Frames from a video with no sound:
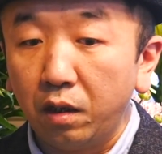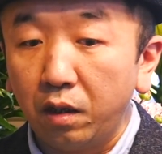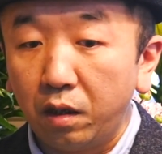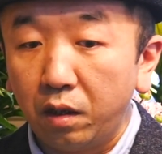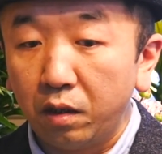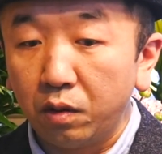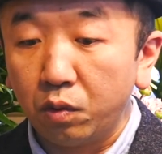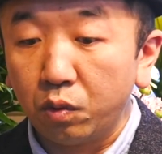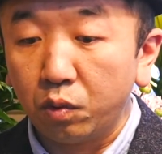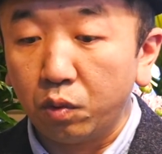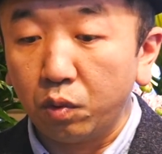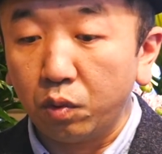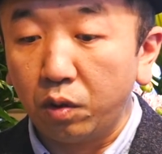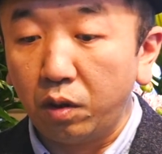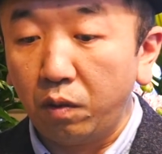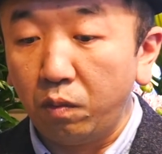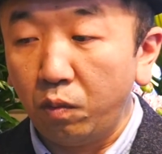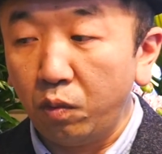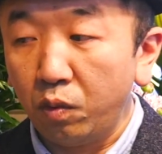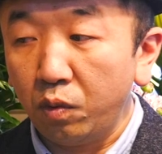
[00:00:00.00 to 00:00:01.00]
あのと
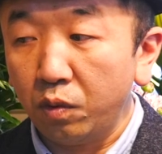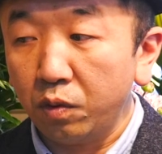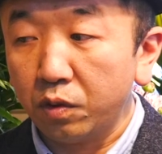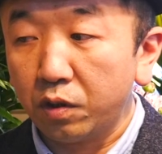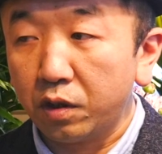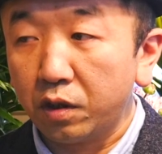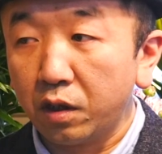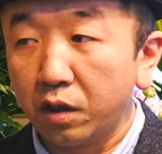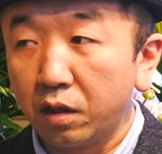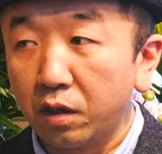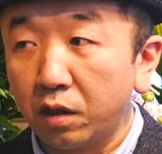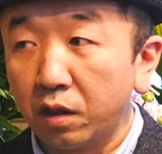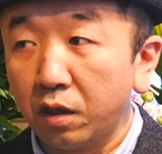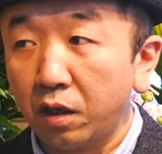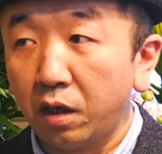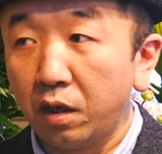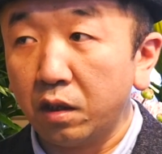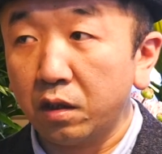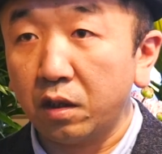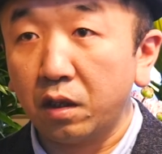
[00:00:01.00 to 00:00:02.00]
ても素敵
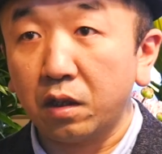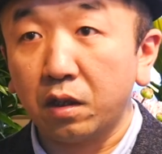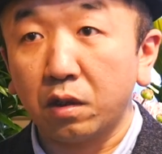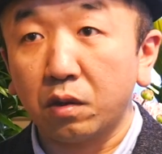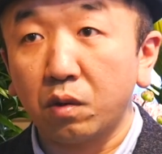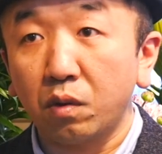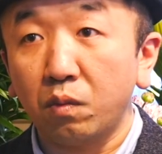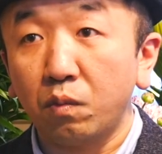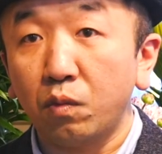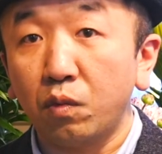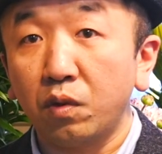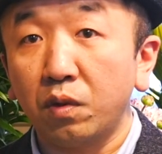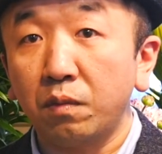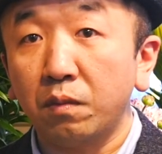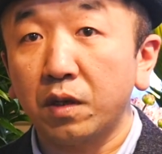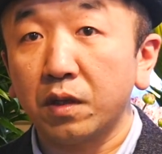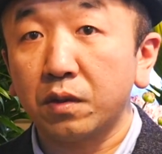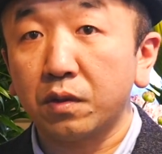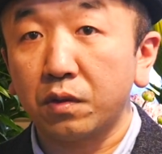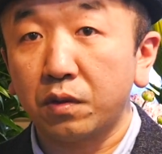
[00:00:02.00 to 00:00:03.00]
な花だと思い
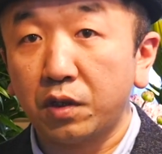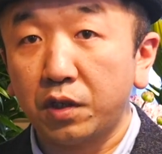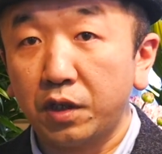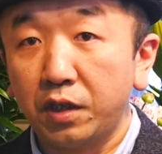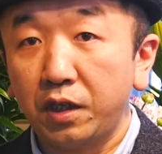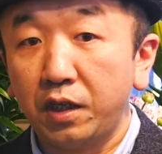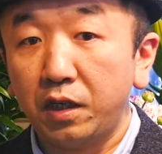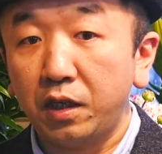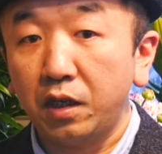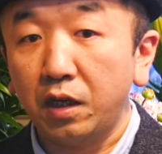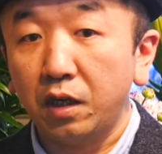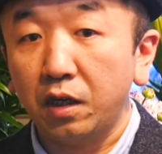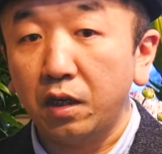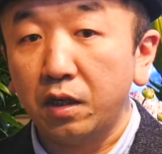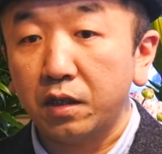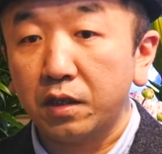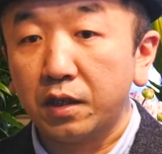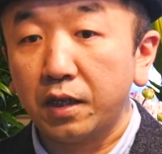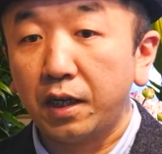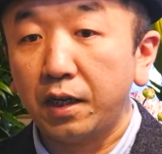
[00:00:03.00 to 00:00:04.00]
ますし
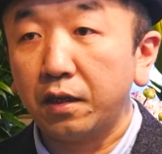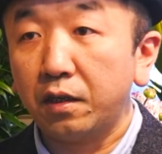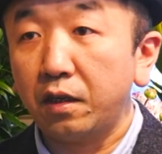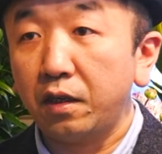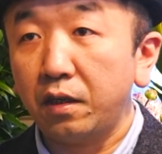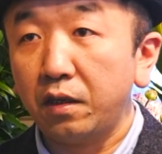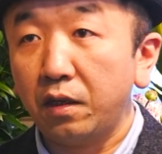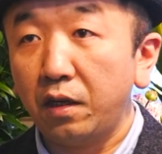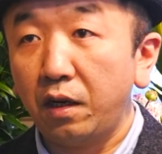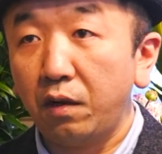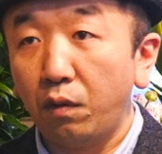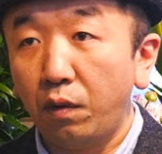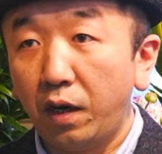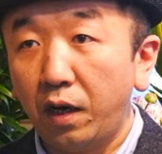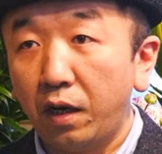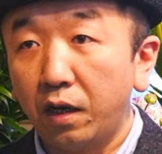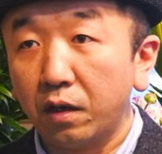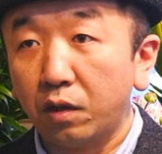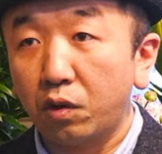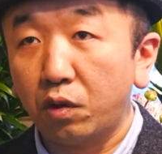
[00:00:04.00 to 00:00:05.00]
最近で
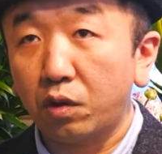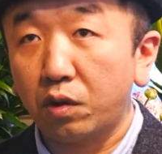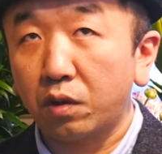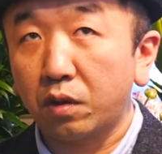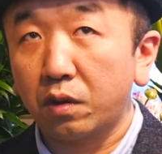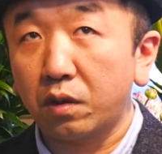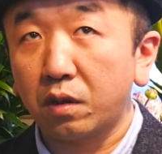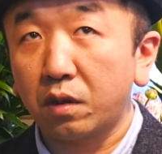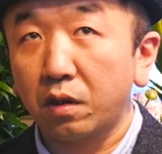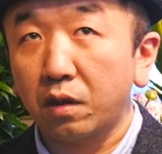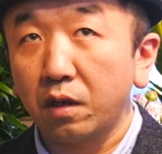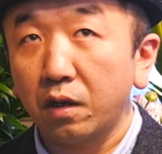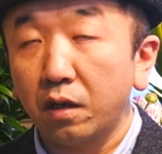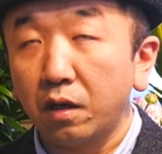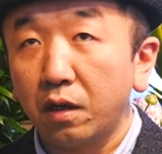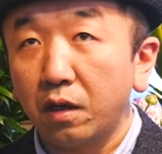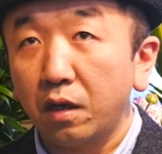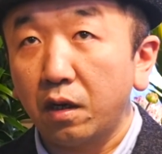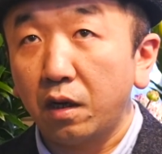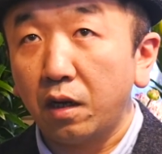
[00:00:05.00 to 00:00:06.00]
は
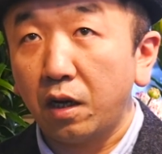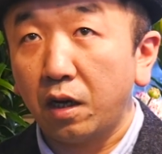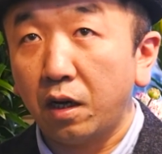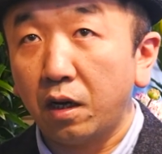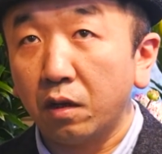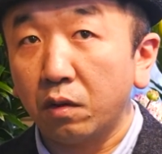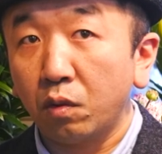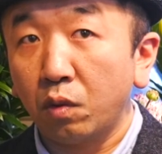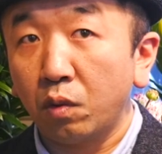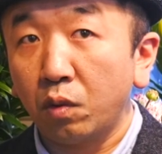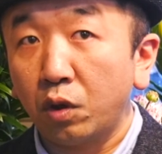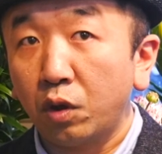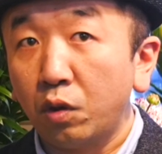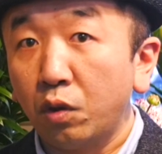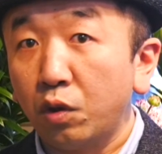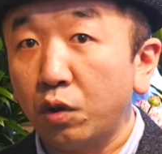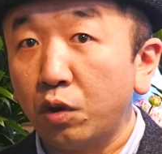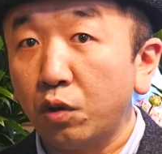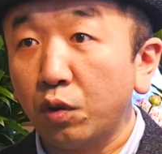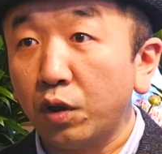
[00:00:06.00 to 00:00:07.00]
あのい
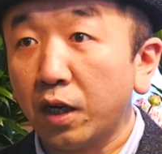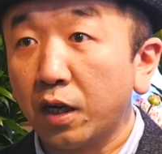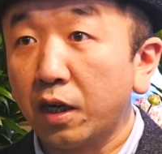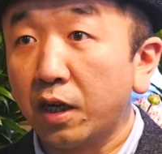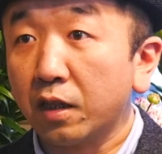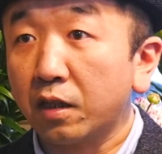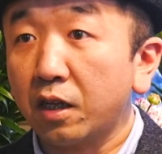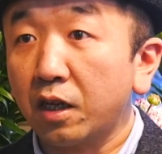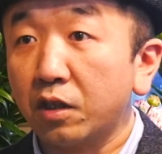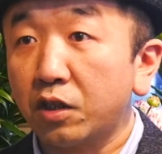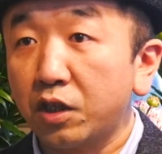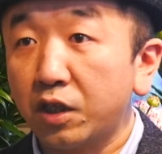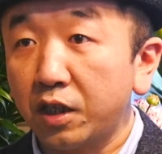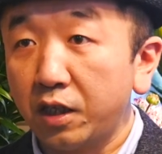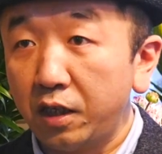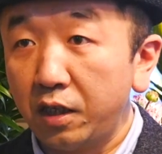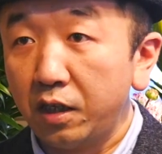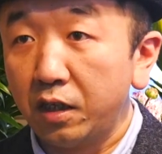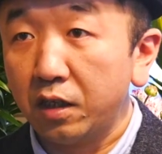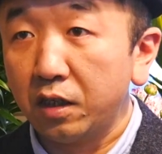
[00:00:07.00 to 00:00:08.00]
ろいろな
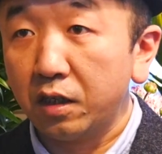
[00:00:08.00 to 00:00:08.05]
形